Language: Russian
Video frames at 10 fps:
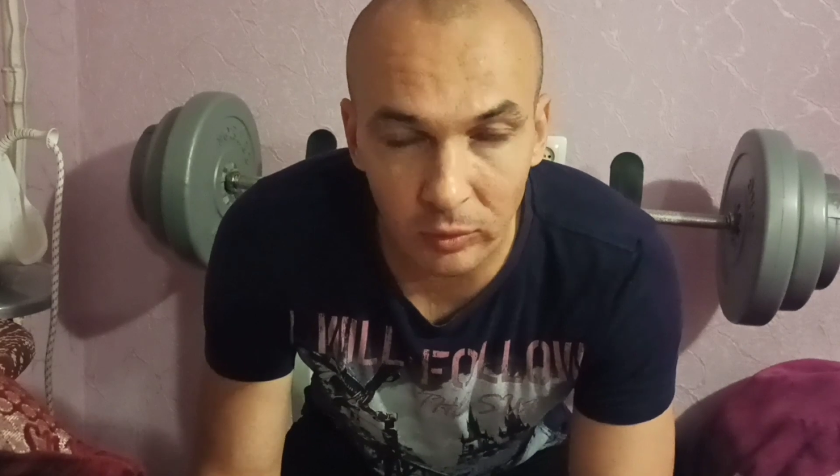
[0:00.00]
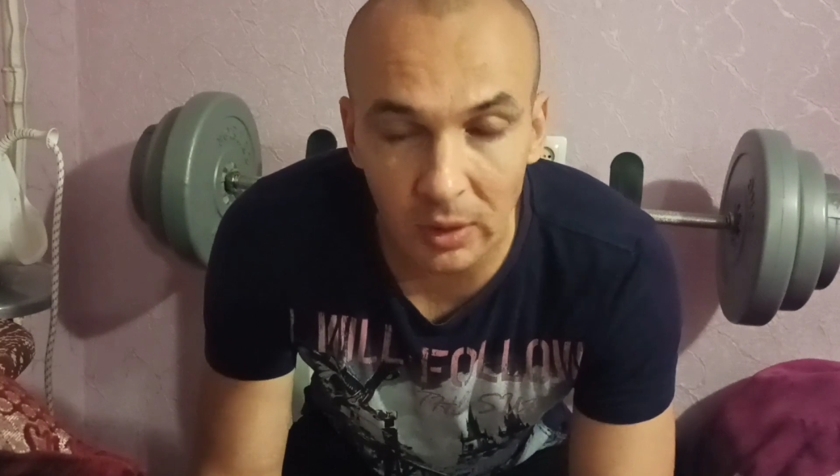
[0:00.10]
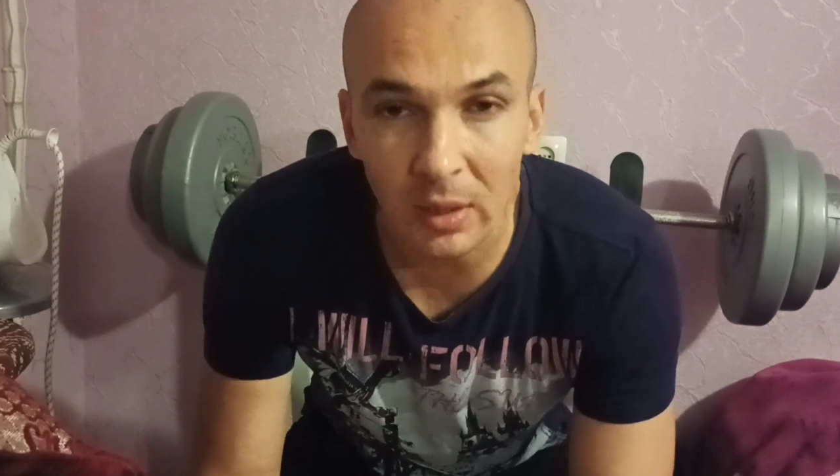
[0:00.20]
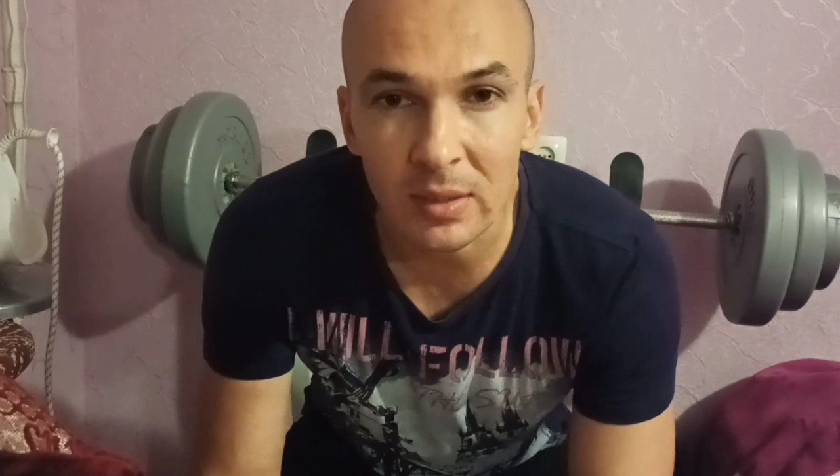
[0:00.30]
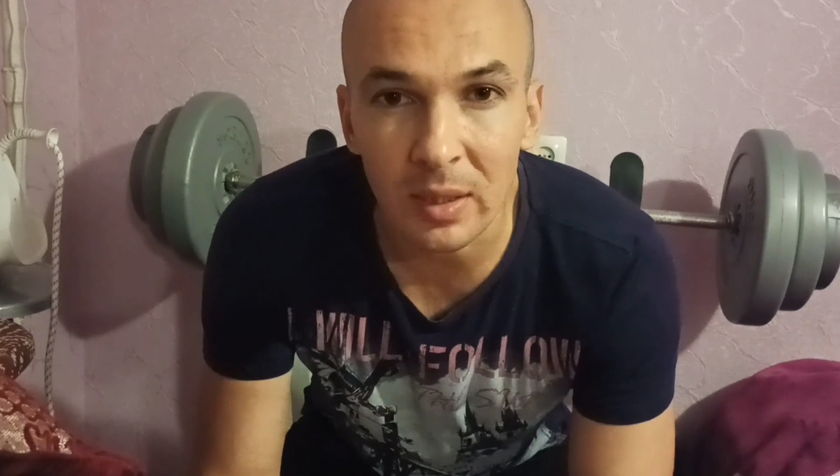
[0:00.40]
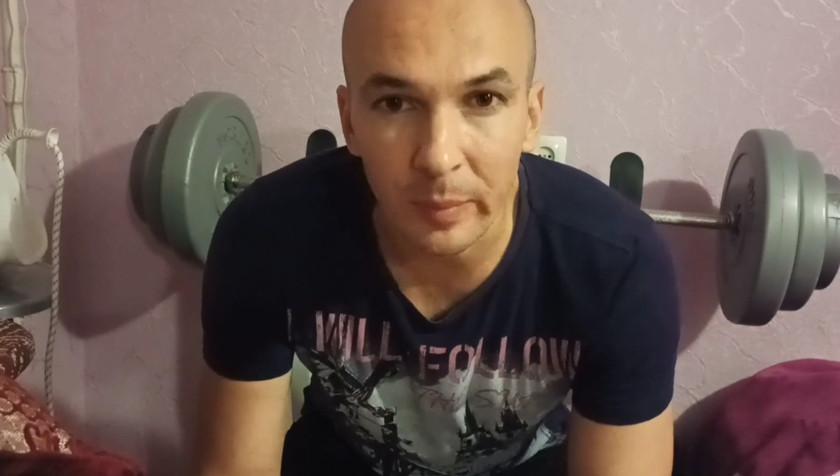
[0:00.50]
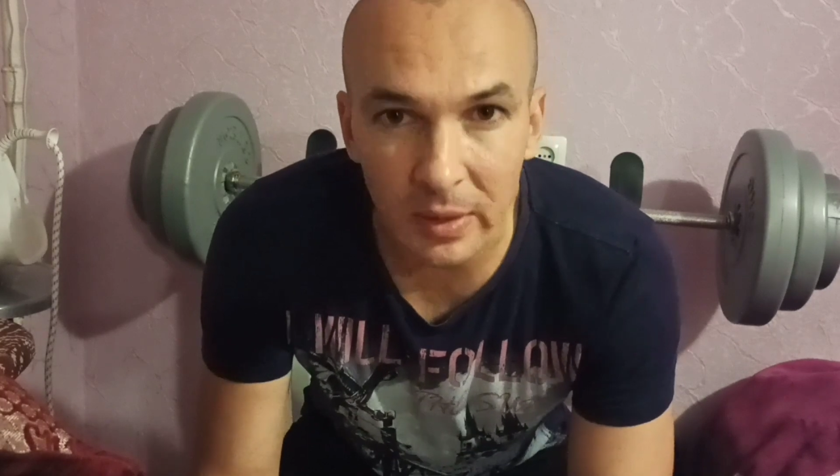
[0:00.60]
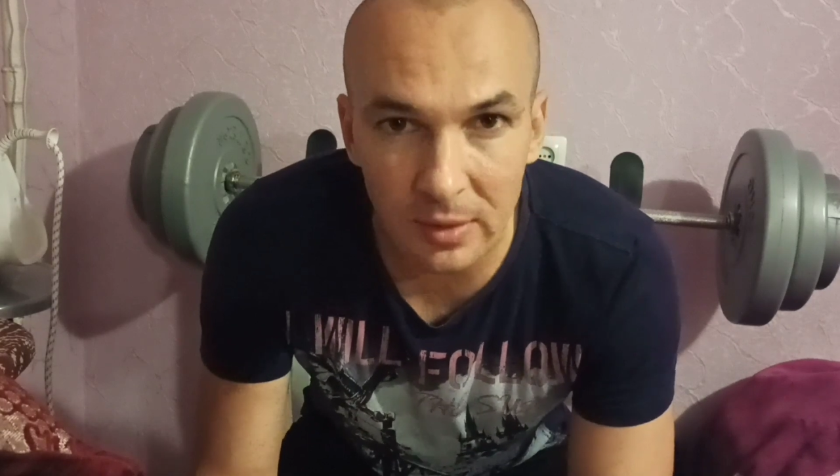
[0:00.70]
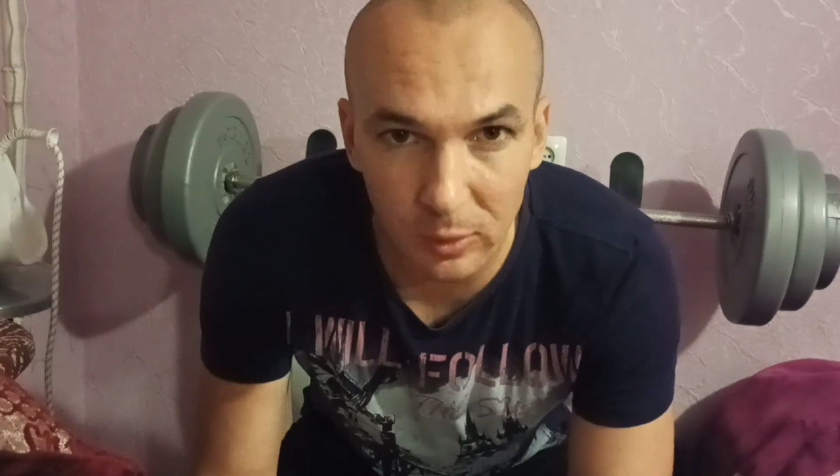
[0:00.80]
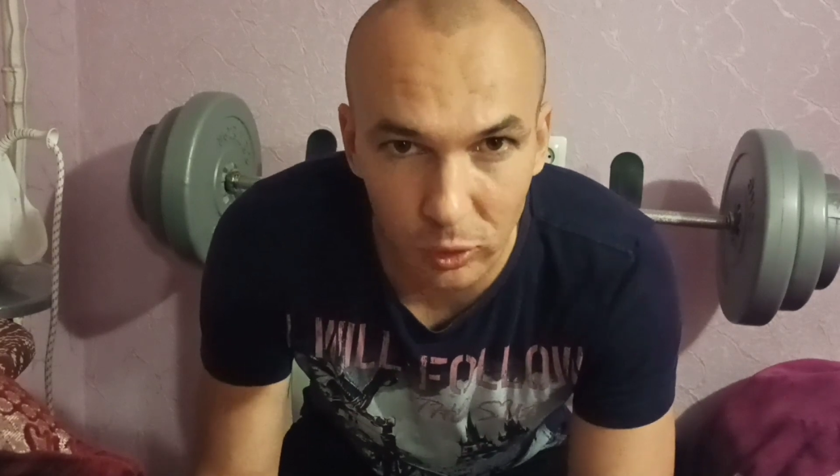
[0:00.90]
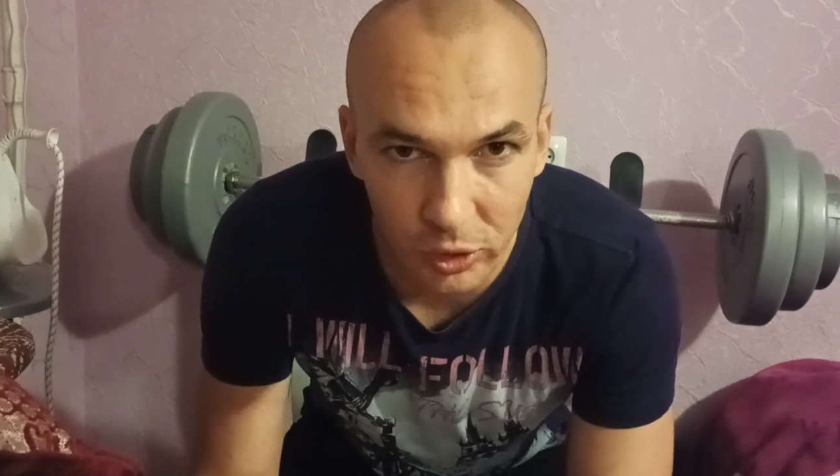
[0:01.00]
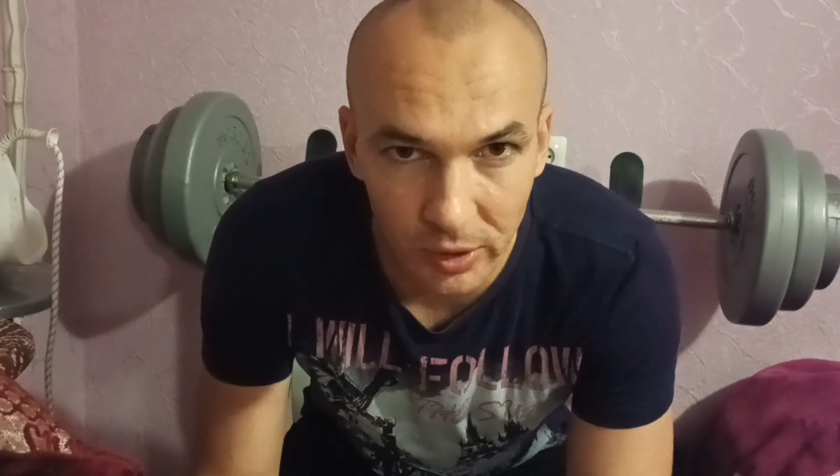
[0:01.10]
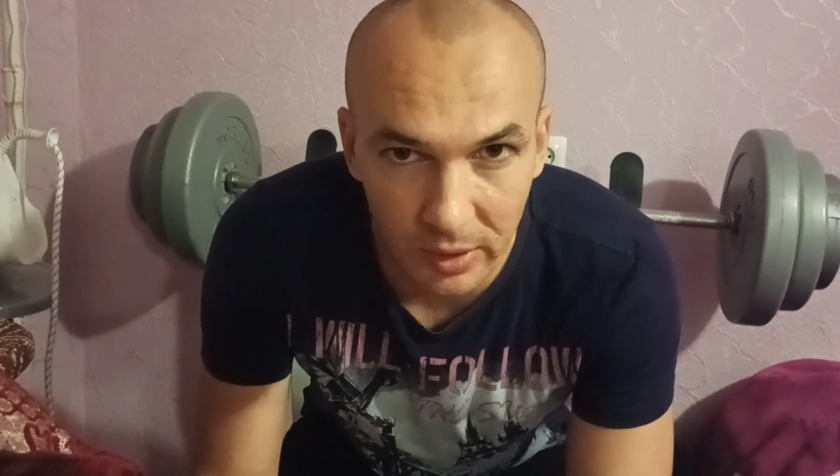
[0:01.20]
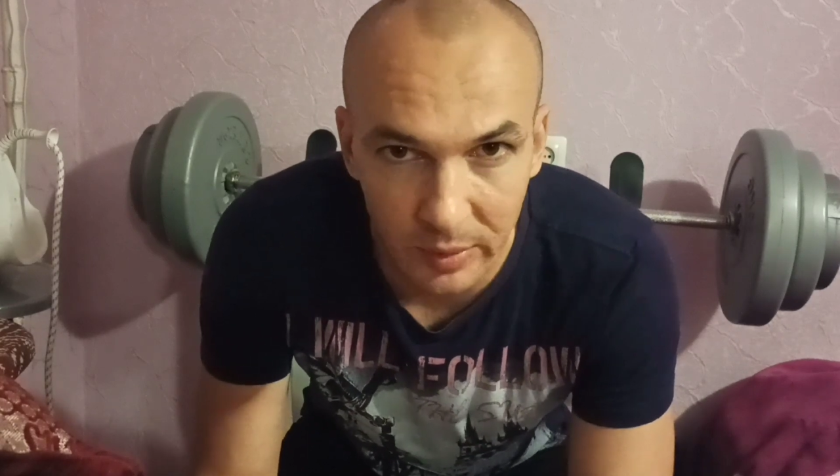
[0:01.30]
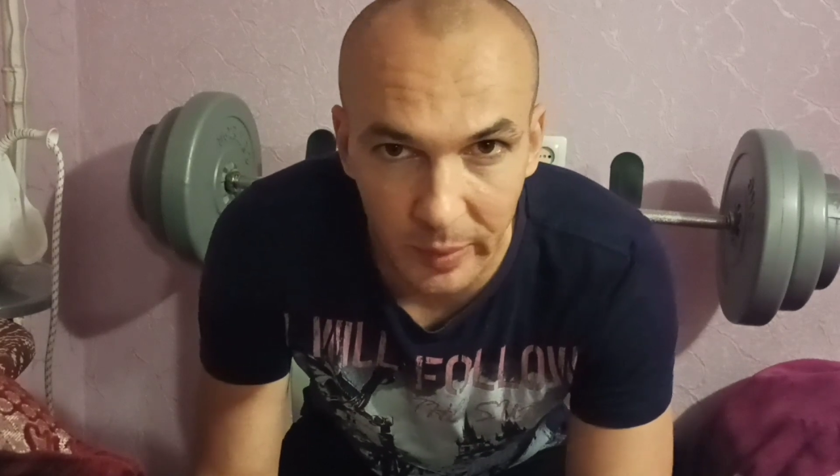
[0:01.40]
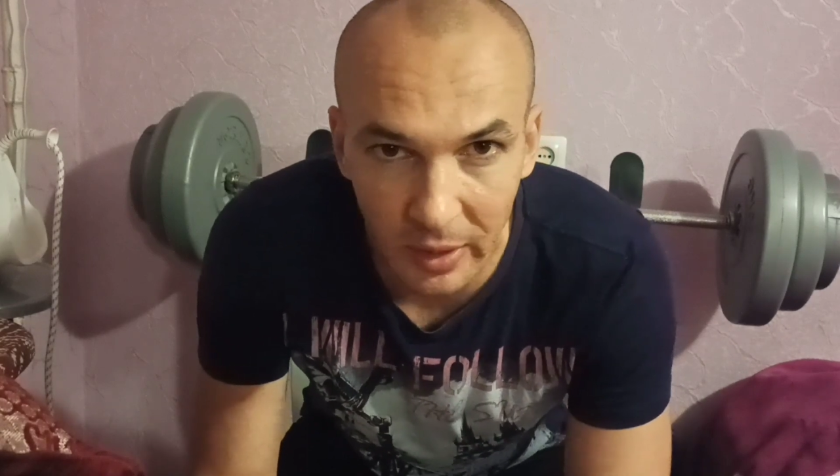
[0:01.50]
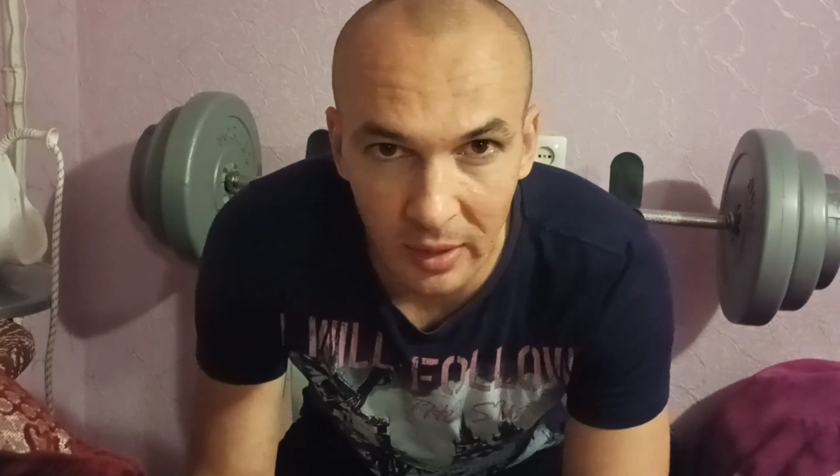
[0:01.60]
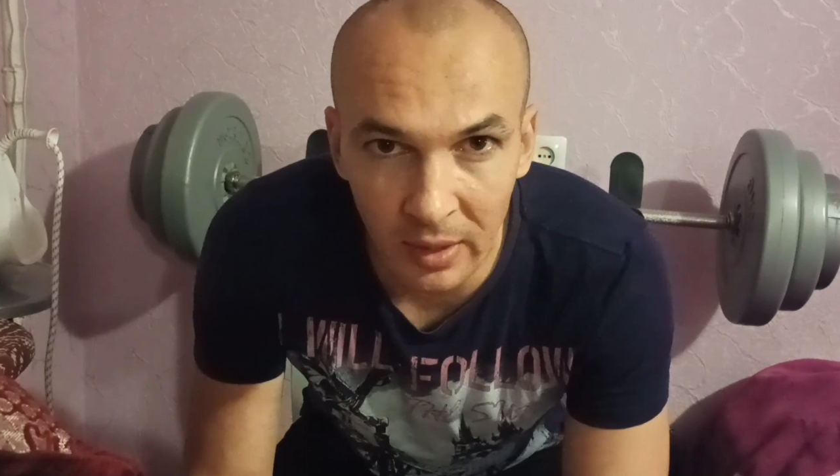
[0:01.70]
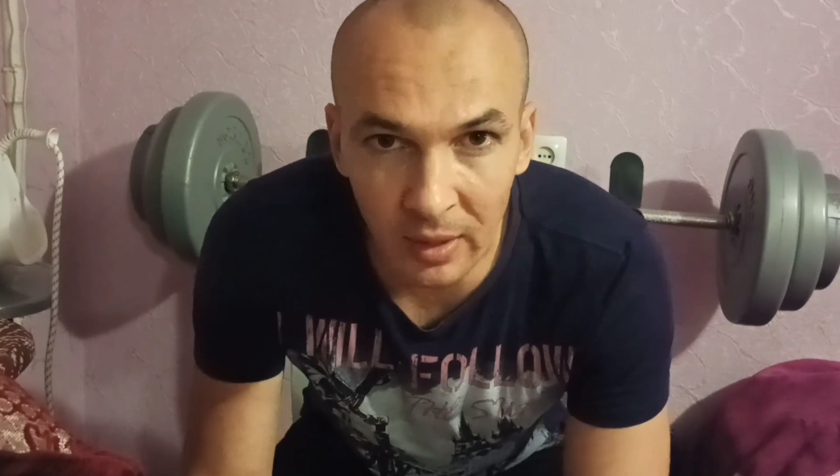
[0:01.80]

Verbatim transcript: Вот это самое сложное теперь.